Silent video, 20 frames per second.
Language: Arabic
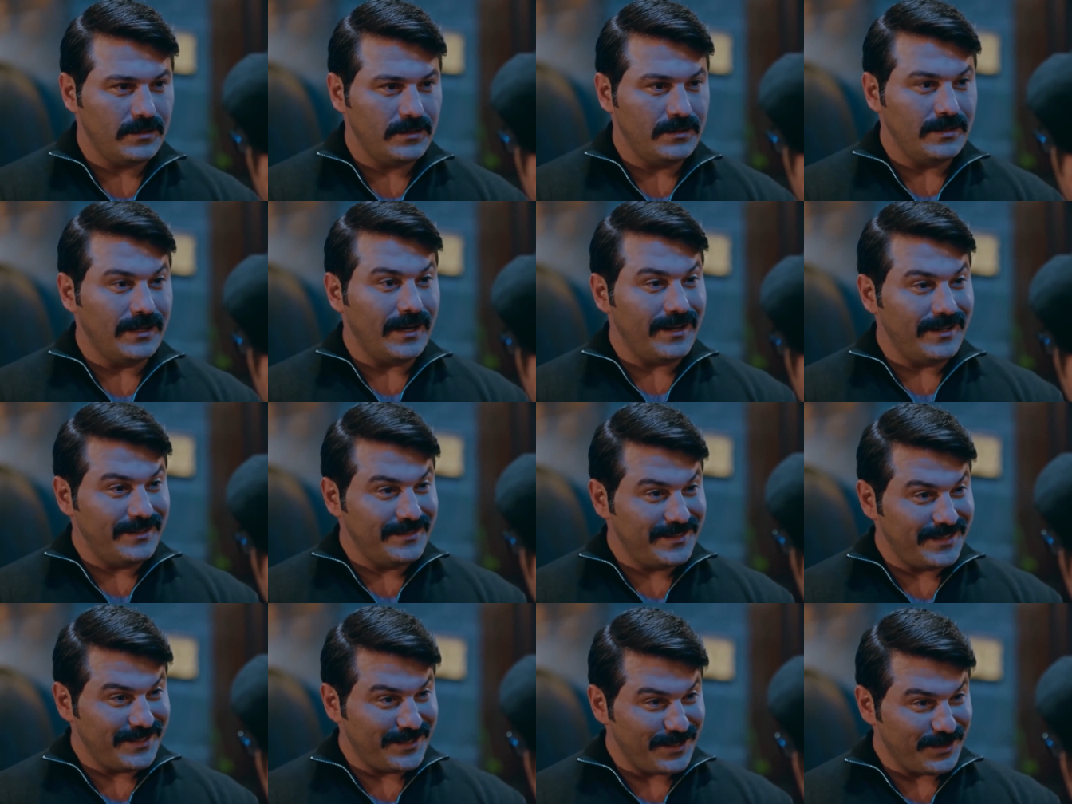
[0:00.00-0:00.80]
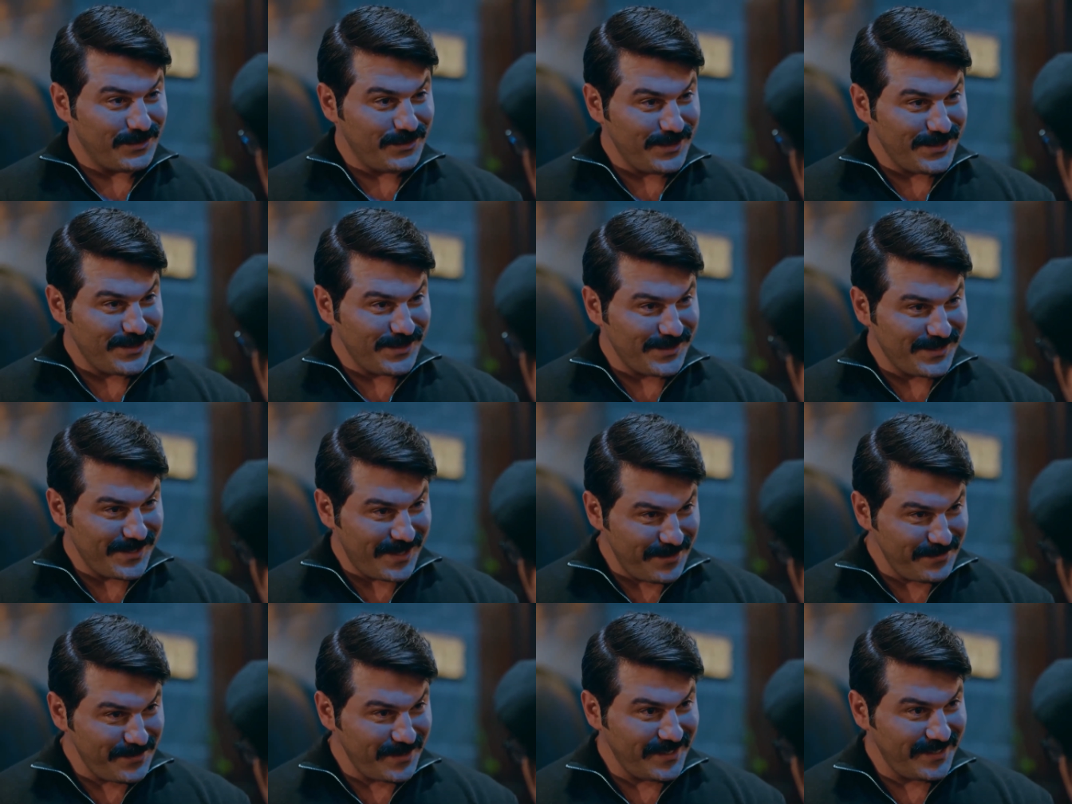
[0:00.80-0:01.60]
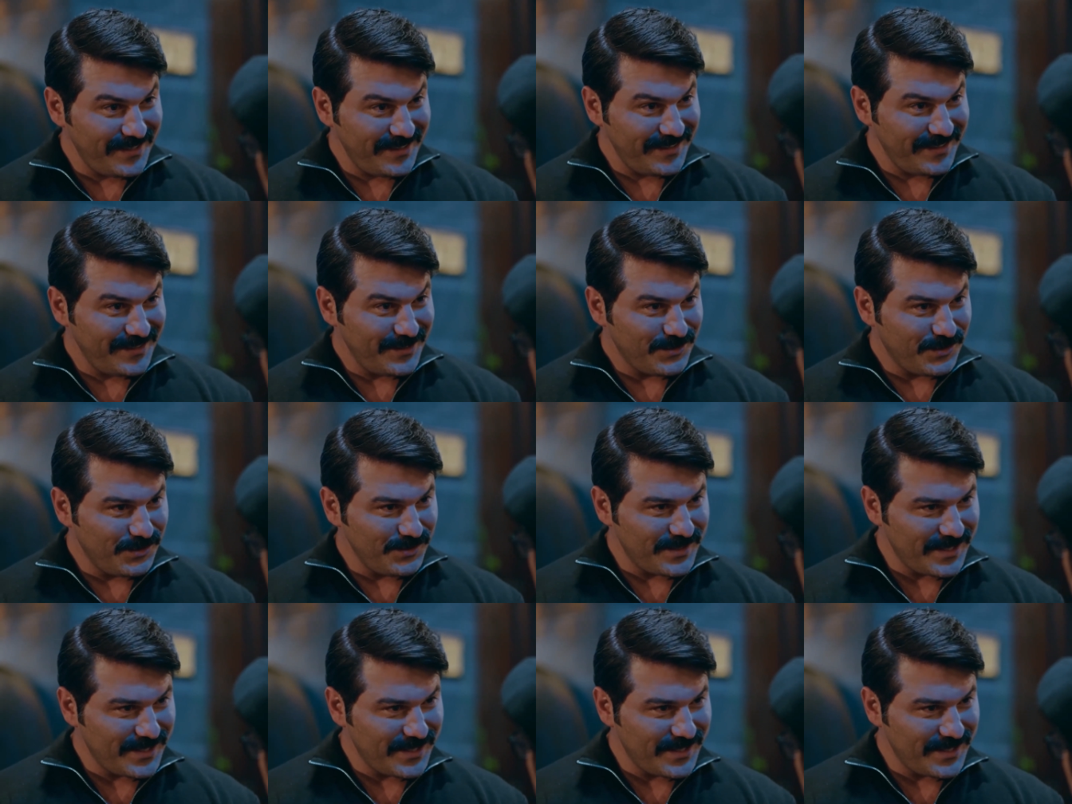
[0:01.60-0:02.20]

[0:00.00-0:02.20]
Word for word: لا انت درويش نظامي شو